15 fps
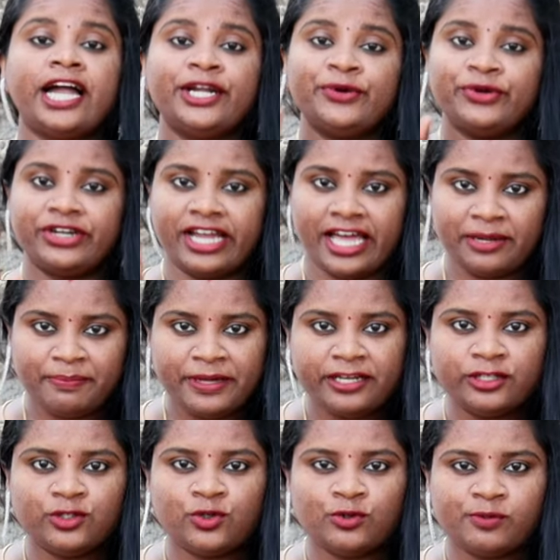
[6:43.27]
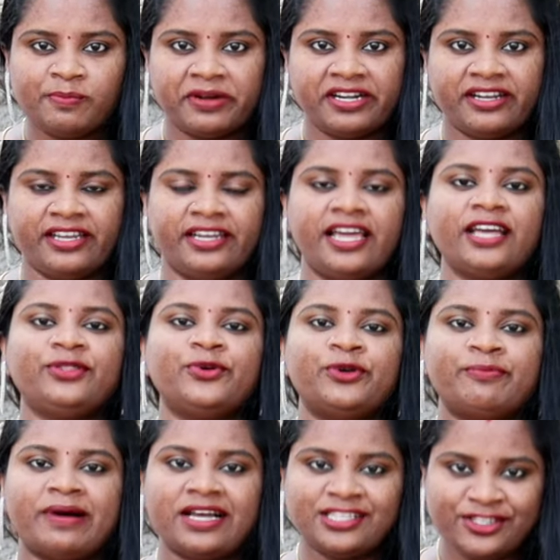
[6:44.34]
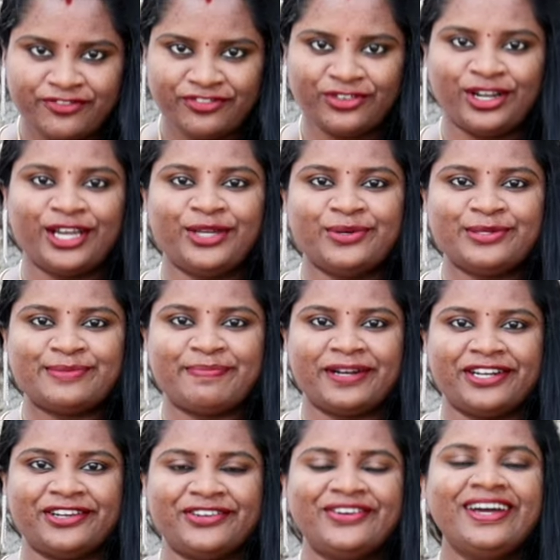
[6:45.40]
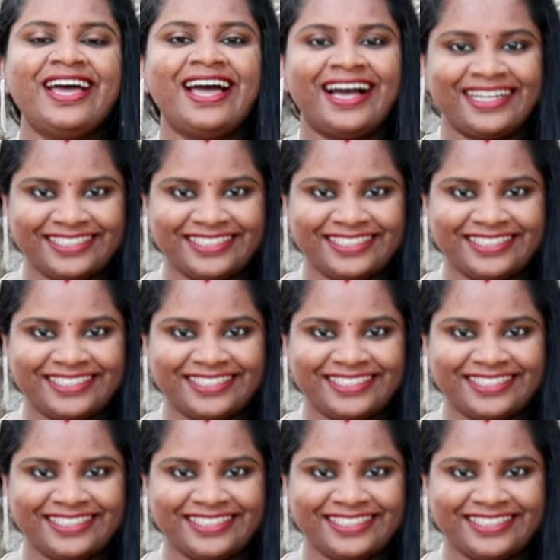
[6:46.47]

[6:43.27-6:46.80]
ஆனால் ஒரு ஹேர் பேக்கு சூஸ் பண்ணுறீங்கன்னா அது ஒரு மாதம் ஃபுல்லாக யூஸ் பண்ணணும்